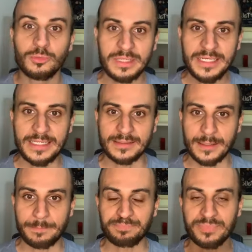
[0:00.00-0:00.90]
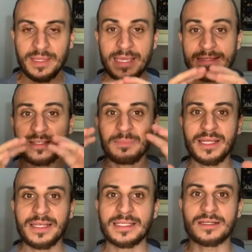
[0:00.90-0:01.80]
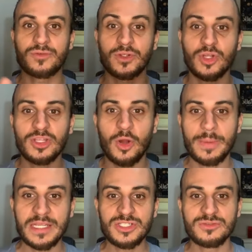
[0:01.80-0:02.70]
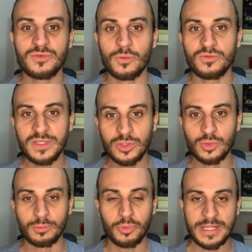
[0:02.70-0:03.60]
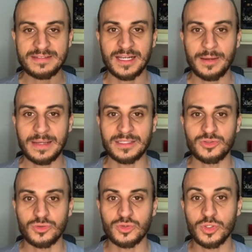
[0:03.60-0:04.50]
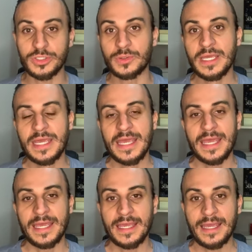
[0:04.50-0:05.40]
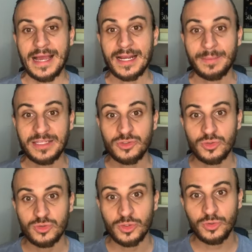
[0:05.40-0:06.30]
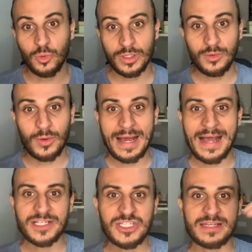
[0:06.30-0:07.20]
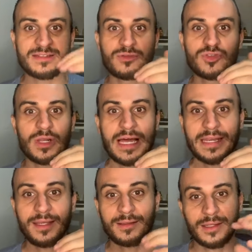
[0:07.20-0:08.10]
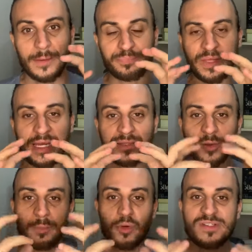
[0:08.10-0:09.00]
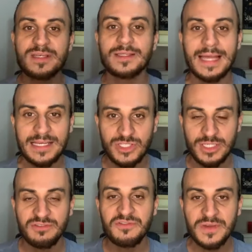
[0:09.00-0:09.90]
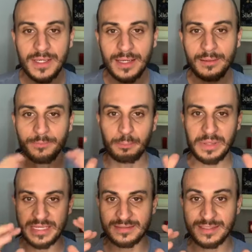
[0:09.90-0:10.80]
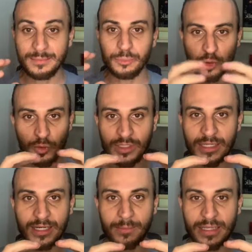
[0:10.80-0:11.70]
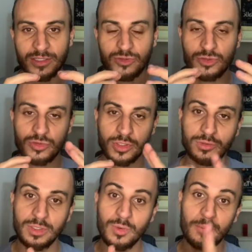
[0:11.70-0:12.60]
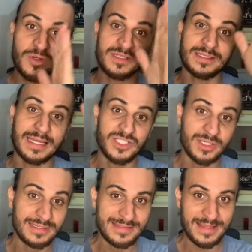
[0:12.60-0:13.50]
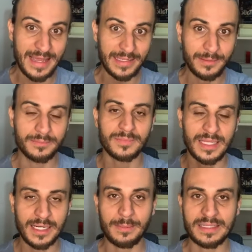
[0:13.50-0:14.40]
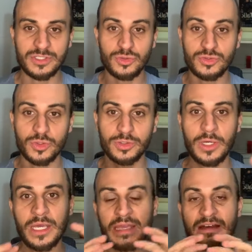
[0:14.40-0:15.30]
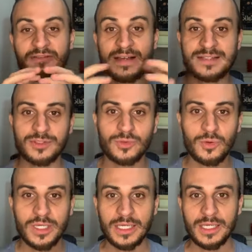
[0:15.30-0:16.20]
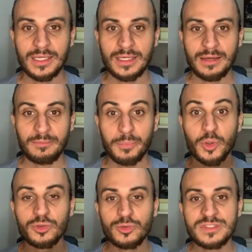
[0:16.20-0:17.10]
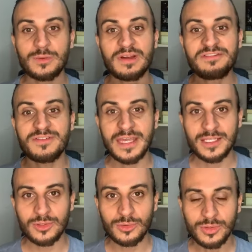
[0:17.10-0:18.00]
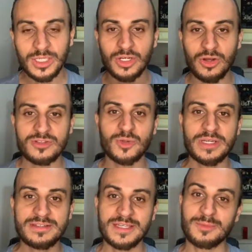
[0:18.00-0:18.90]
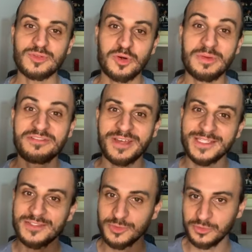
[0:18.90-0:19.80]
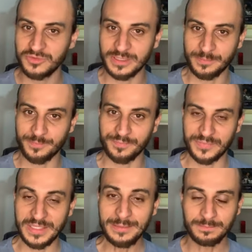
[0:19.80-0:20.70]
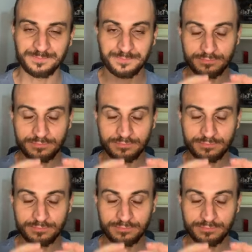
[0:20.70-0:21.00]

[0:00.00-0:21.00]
todo o planeta. Esse planeta que foi totalmente envolvido por essa camada de ozônio, é, a camada de ozônio, quando a radiação solar entra, ela tem uma porcentagem que fica presa por conta da camada de ozônio e uma porcentagem que sai da camada de ozônio, fazendo com que produza um efeito que nós conhecemos como efeito estufa, né?